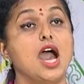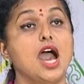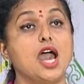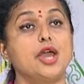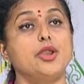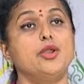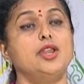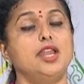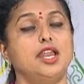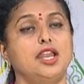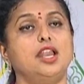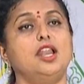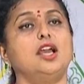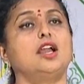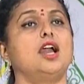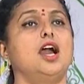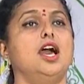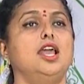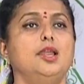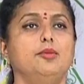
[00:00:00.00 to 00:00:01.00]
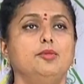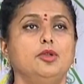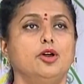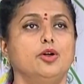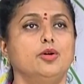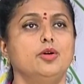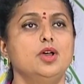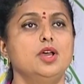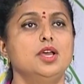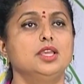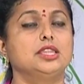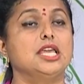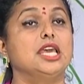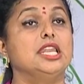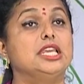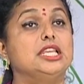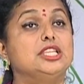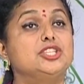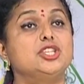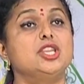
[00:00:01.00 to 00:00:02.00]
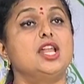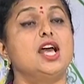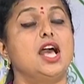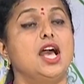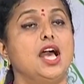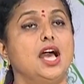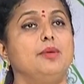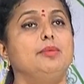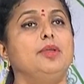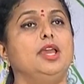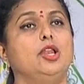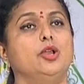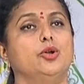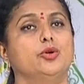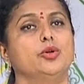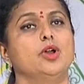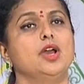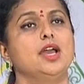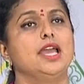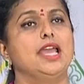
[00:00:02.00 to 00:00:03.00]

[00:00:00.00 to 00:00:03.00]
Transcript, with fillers: ఆరు నెలల కాలంలో తను ఇచ్చిన హామీలు